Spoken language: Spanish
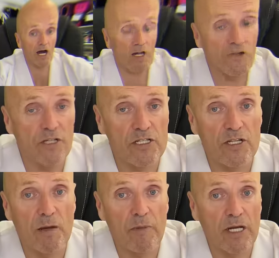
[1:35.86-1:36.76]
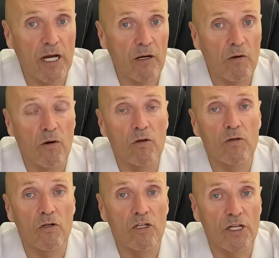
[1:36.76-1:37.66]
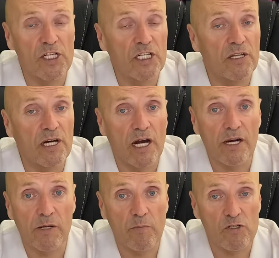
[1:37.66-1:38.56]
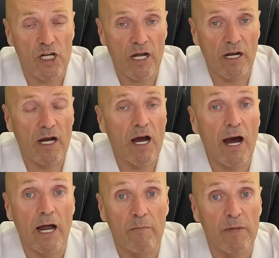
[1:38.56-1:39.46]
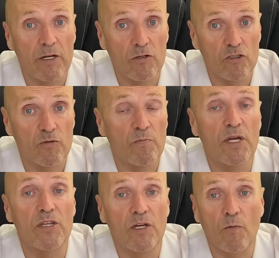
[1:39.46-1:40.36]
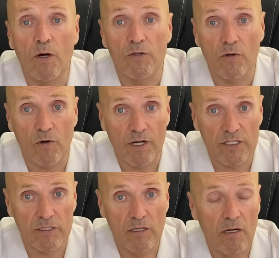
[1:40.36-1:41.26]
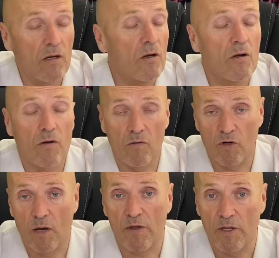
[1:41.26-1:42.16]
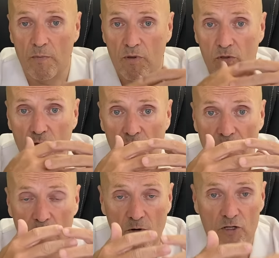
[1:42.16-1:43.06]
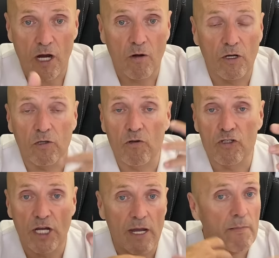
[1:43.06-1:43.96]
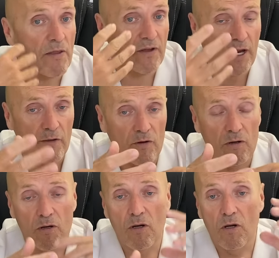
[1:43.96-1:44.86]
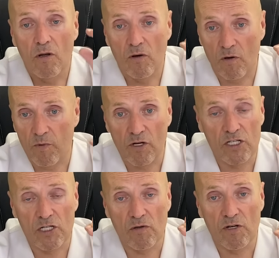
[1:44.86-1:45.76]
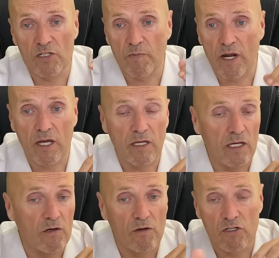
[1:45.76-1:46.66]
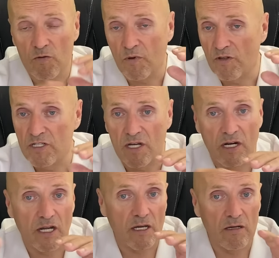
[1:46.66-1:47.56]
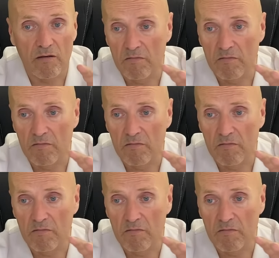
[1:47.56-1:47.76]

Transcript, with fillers: antes de aplicarlo, lo tenéis que dejar reposar al menos 24 horas. Una vez el producto haya reposado, que todo se haya macerado, lo ponéis en un spray y con eso podéis darle